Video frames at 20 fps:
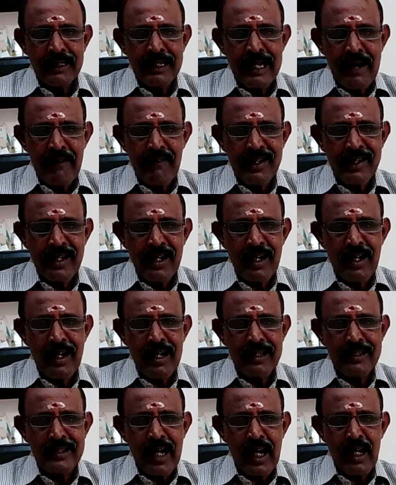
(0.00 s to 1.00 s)

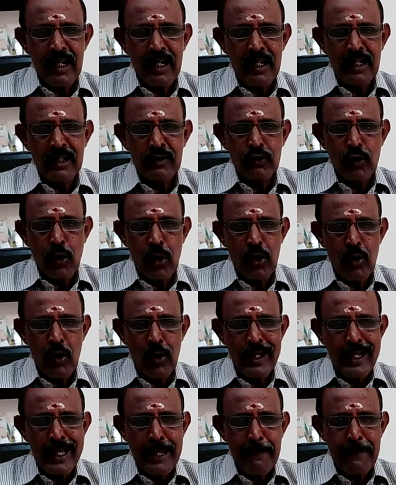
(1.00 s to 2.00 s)
நவகிரகங்கள் தங்களுக்கு
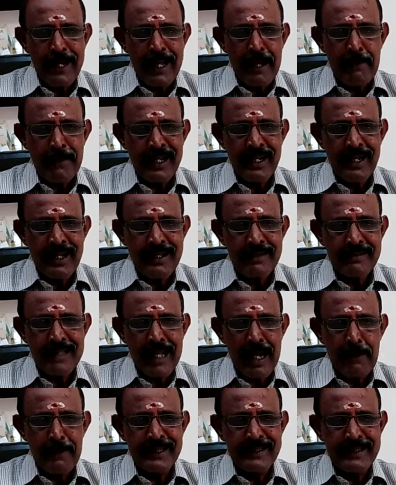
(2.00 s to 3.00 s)
தொழுநோய் ஏற்படாமல் இருக்க
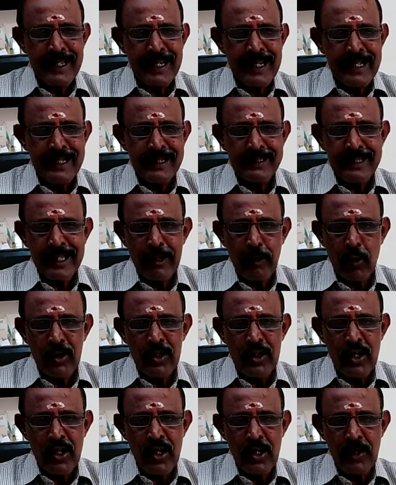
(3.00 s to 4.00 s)
ஸ்தாபித்த லிங்கத்தை
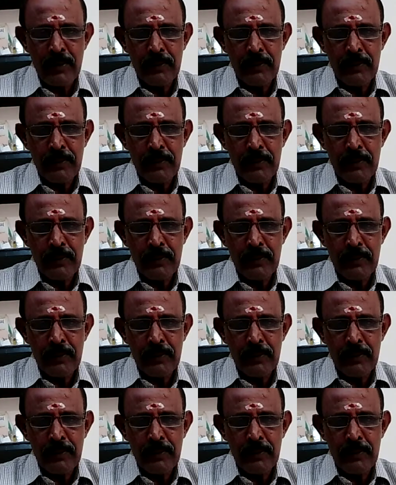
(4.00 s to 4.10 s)
கொண்டு